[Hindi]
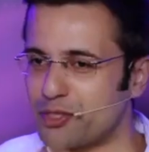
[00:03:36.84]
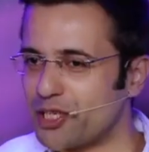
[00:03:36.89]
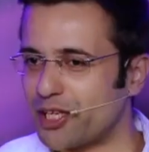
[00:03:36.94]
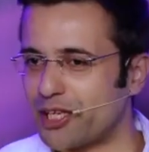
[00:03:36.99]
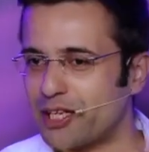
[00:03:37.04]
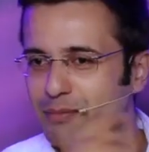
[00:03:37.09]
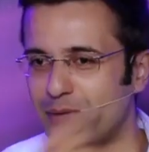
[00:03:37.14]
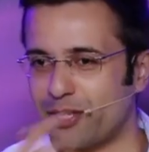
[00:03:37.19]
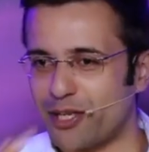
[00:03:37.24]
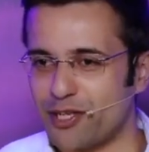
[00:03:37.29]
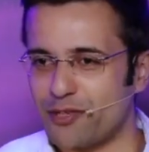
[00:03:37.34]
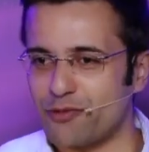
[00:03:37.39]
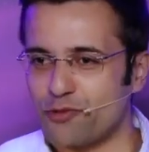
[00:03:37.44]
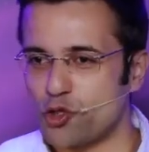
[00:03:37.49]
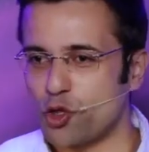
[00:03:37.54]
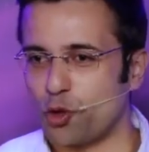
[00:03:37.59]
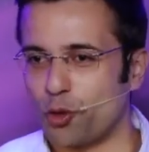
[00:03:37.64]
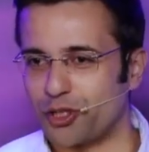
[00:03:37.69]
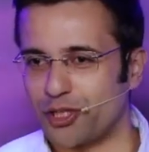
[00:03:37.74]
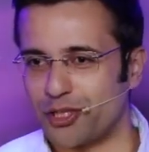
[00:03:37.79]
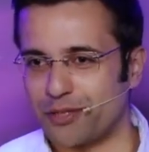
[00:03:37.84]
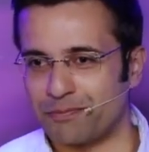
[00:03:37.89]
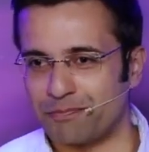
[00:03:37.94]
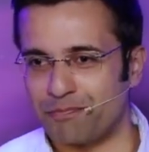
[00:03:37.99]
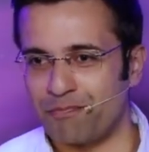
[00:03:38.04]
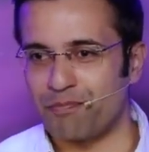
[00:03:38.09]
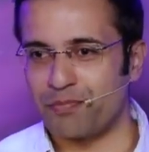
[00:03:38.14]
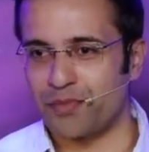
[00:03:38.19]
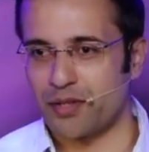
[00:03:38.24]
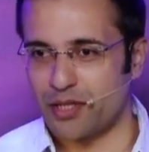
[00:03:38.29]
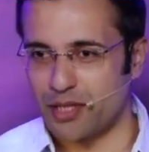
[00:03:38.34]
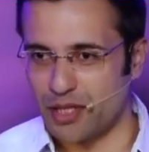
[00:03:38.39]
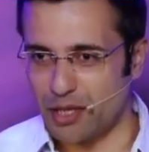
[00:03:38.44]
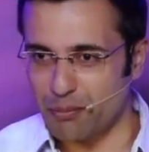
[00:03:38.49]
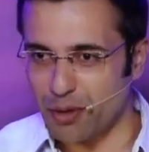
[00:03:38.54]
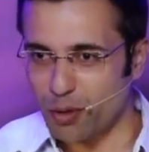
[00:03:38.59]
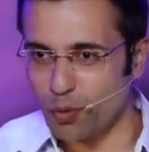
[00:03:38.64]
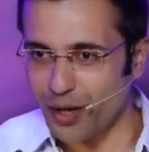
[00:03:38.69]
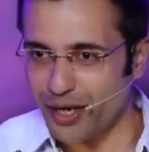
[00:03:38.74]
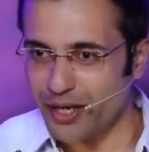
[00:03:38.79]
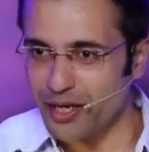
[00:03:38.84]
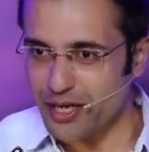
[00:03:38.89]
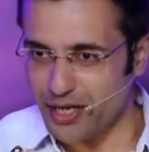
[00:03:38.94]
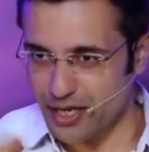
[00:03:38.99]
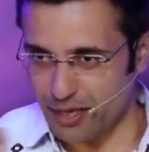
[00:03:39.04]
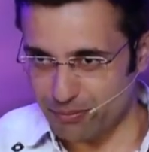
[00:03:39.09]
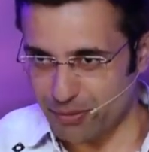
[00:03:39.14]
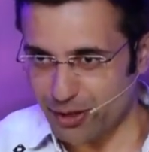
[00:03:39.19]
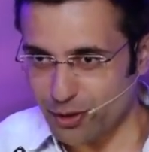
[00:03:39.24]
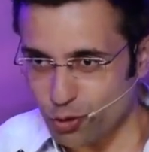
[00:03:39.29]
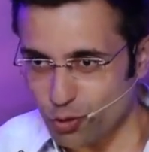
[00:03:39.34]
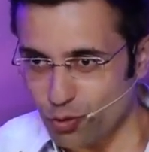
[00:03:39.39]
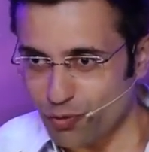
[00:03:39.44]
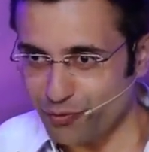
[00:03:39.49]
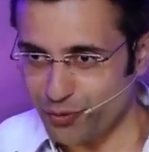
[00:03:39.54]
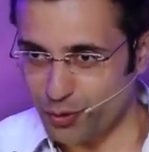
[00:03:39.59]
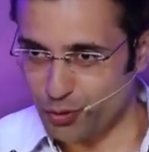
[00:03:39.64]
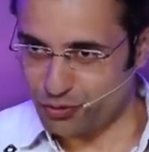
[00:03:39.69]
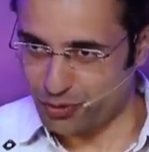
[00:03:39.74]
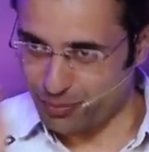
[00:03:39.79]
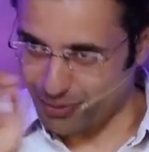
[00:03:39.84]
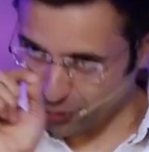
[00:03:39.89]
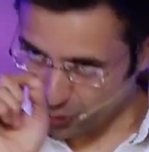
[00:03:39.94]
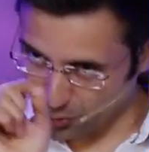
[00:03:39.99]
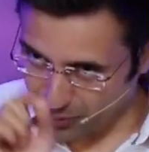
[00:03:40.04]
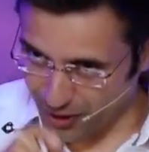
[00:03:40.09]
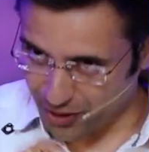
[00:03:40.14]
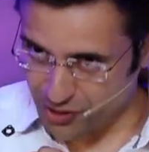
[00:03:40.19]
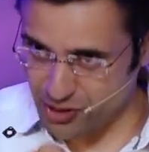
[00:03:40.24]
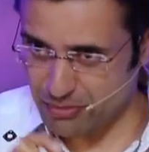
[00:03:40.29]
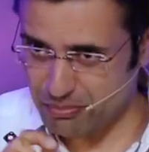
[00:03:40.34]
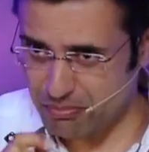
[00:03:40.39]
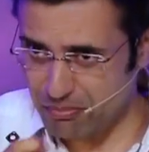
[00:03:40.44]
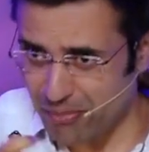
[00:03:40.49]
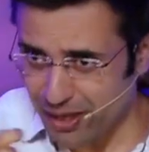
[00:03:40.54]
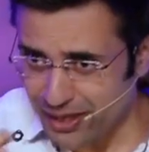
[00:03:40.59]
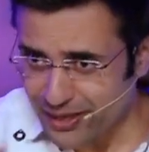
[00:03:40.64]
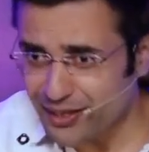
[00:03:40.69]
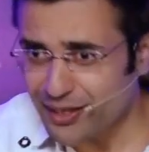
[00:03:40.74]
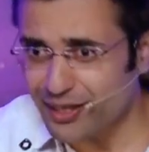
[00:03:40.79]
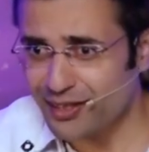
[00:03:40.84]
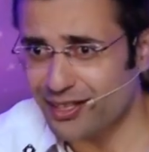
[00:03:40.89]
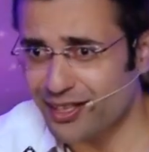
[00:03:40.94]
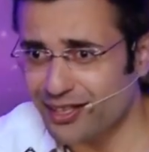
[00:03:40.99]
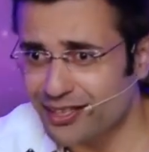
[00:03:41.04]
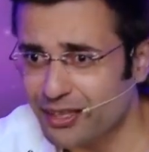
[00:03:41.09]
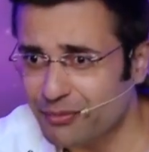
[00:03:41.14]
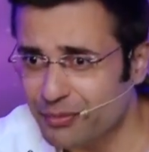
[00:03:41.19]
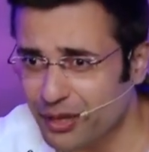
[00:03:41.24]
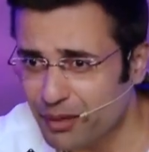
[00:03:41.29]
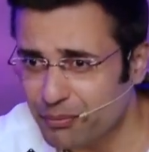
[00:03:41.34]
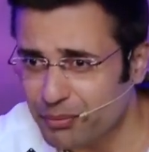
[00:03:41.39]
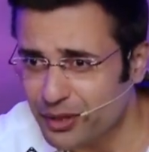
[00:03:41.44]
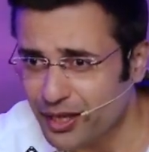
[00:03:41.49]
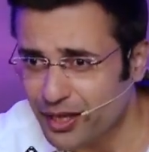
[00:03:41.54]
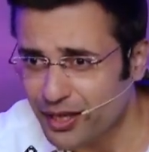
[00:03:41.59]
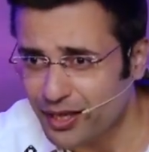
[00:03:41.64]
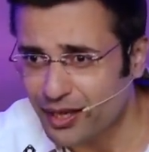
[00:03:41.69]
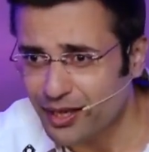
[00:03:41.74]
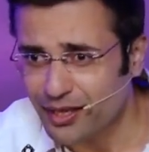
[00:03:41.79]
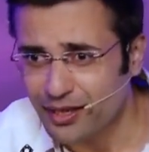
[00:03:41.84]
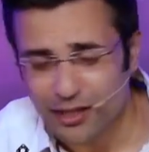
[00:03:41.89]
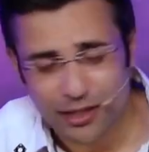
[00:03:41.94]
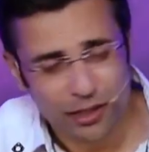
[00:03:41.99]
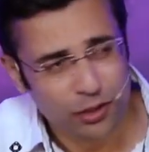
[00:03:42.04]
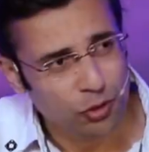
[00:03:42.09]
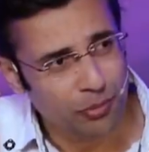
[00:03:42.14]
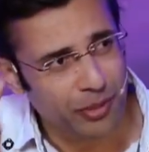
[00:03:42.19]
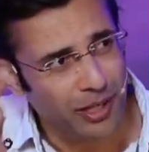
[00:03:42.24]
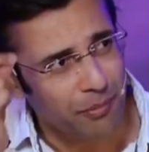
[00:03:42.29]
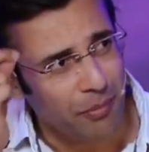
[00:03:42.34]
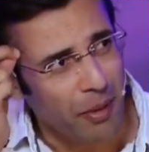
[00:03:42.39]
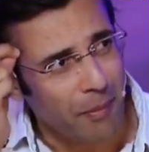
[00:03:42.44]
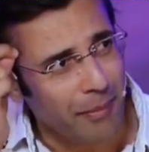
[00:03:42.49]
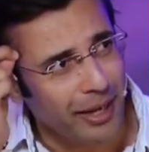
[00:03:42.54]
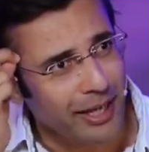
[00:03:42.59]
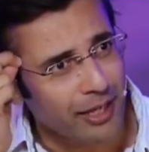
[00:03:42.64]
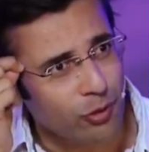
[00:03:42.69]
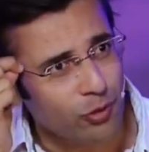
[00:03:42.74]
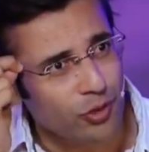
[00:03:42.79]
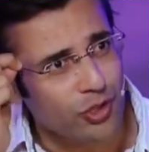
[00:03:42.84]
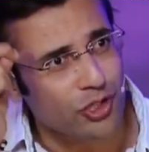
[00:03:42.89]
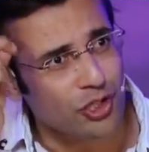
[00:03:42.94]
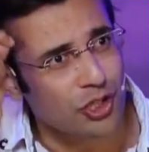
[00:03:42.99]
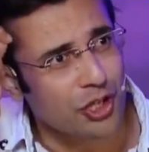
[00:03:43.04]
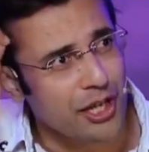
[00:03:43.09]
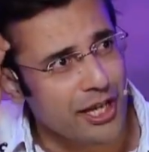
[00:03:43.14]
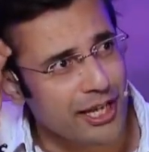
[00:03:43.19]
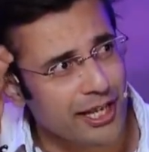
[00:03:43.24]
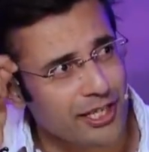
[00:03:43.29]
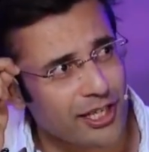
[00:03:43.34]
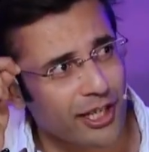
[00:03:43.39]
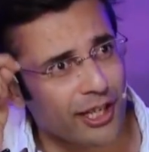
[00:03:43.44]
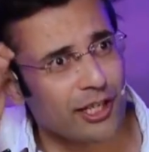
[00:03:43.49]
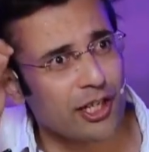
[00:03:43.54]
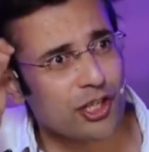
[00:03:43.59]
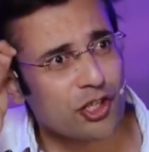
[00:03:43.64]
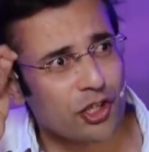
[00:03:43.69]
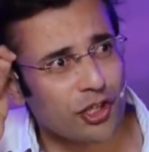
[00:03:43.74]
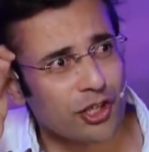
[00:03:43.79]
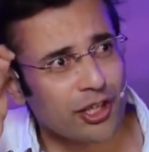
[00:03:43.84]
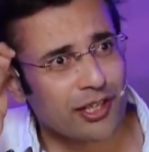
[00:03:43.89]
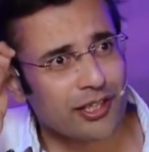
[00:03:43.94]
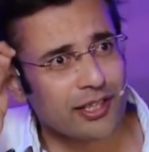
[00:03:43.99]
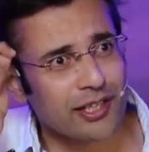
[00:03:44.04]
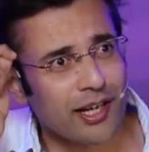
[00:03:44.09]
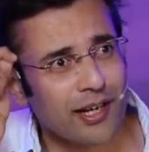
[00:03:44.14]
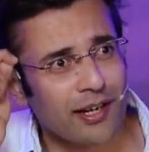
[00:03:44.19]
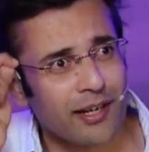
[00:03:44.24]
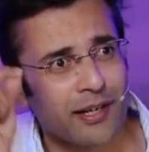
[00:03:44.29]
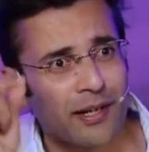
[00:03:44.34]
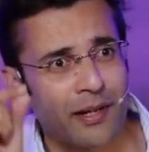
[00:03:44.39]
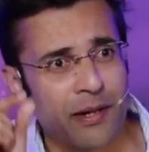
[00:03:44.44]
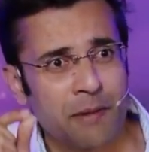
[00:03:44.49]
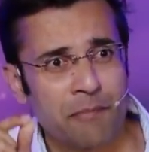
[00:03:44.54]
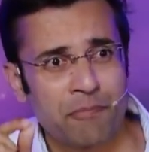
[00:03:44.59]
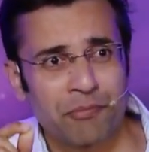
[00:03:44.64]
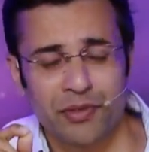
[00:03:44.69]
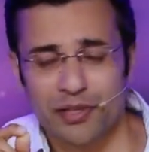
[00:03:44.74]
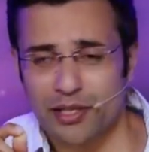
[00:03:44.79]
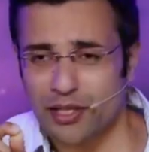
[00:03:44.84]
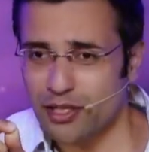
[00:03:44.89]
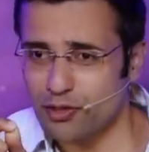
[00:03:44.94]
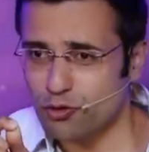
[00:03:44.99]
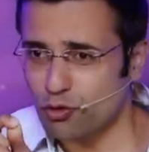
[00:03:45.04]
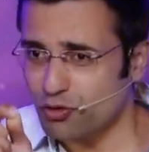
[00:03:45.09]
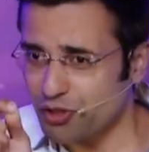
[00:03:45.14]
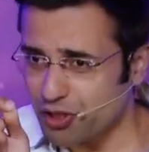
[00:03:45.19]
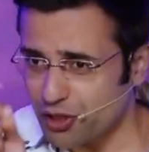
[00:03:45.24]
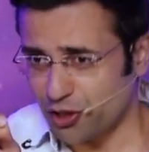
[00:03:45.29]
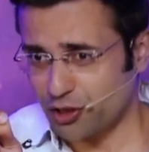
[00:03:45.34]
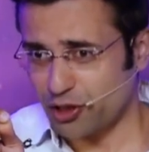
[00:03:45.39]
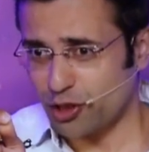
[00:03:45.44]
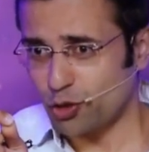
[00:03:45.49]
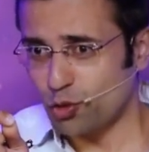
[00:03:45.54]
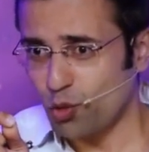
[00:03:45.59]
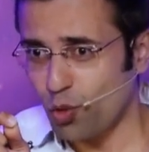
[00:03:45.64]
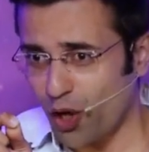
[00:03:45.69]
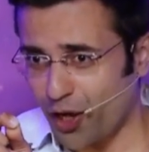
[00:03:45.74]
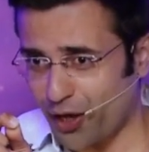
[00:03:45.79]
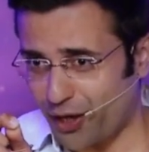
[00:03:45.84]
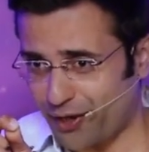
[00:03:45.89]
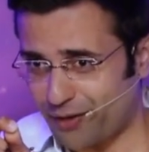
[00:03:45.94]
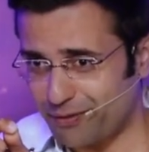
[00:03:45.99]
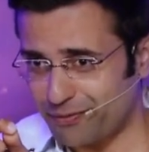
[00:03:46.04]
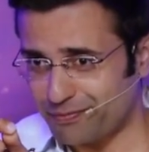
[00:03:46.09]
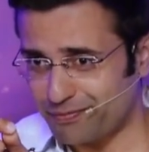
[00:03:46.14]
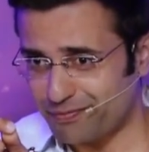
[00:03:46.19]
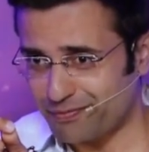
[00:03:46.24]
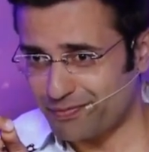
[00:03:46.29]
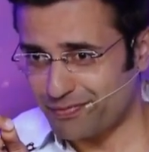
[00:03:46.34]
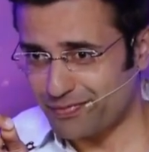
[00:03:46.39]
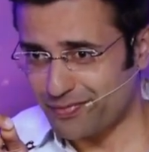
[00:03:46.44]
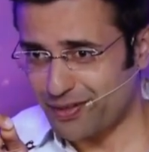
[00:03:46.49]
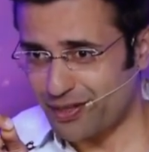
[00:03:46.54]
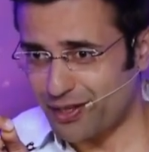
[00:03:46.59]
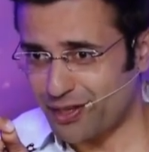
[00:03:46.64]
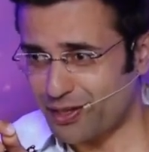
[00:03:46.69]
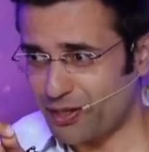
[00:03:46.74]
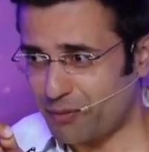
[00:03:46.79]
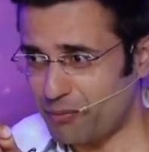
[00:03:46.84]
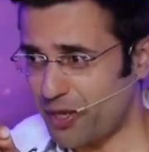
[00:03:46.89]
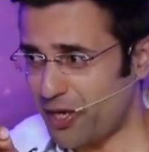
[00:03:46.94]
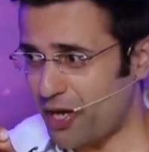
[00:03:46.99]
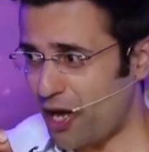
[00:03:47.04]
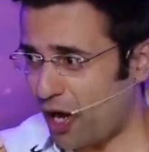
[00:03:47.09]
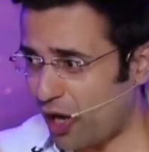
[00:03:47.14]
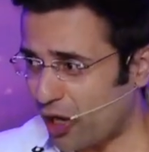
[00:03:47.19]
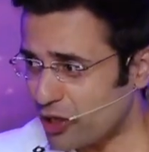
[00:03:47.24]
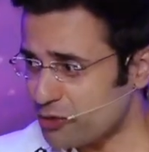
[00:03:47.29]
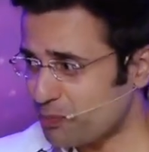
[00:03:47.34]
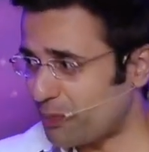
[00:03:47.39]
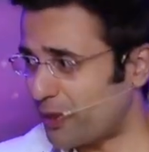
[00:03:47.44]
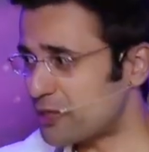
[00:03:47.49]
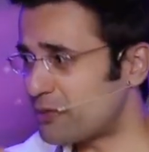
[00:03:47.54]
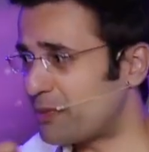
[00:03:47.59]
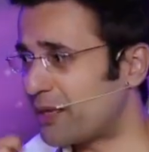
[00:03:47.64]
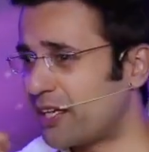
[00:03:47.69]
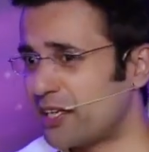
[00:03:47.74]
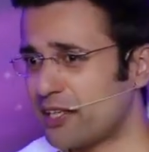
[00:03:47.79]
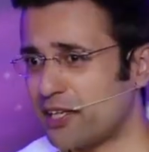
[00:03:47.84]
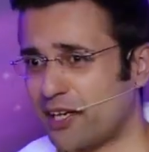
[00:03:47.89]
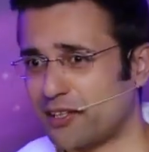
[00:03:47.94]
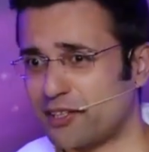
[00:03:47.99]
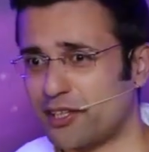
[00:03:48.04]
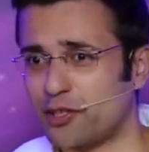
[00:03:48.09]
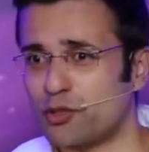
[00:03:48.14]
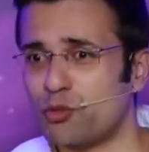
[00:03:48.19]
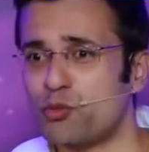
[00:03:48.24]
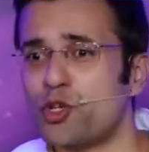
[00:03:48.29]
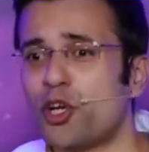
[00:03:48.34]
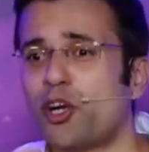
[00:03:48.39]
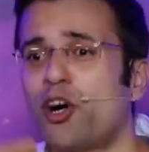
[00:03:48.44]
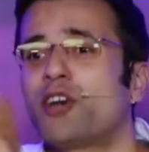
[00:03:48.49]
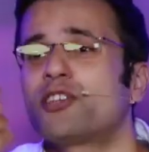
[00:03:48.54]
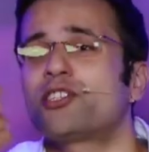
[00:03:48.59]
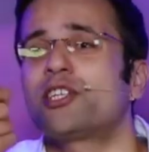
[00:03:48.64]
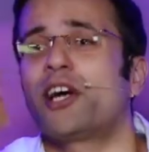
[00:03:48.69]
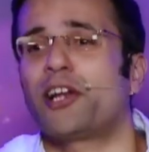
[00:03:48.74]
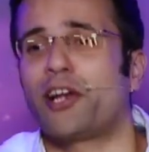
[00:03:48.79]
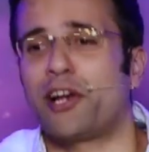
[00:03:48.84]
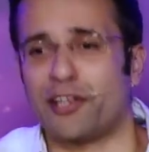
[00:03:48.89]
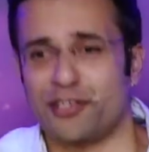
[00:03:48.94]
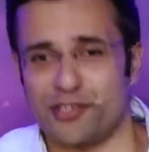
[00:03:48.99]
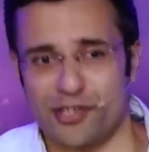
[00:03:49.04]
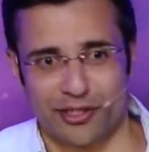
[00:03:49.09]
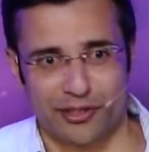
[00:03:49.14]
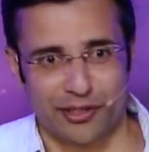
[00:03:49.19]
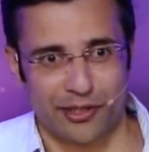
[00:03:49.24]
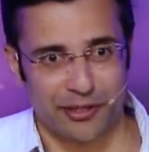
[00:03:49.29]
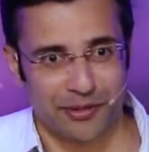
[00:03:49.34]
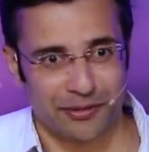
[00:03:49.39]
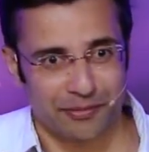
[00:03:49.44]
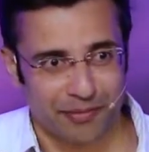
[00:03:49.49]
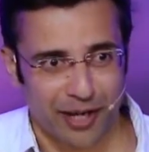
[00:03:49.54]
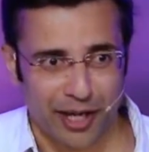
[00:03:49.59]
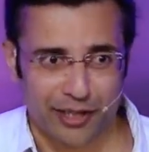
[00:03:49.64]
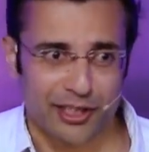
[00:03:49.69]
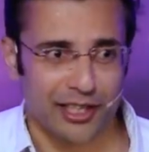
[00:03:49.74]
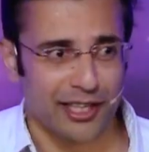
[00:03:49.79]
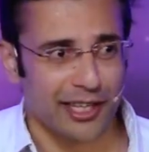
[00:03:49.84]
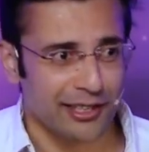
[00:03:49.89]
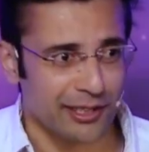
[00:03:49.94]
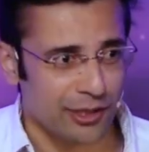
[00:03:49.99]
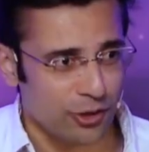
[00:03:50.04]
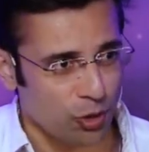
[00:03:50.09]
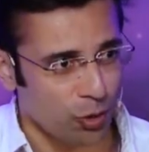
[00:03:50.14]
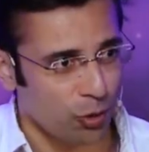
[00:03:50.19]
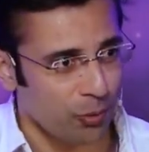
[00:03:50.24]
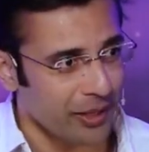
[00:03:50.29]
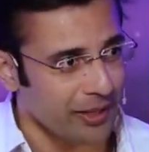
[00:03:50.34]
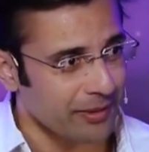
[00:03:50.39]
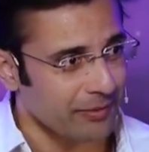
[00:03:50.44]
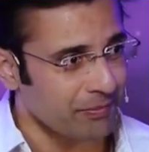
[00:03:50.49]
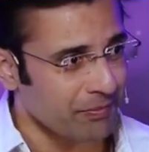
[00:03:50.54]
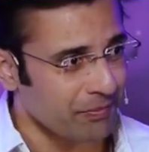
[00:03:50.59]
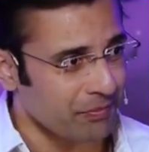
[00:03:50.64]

इमीडिएटली मैंने छोड़ दी नंबर वन नंबर टू फिर उसके बाद दोबारा जब मन करता था मेरा पीने का तो मैंने अपने माइंड को इस तरीके से कंडीशन कर दिया कि जो सिगरेट का धुआं है अगर मेरे आसपास भी कहीं आता है तो मुझे खांसी आने लग जाती है आती नहीं थी शुरू में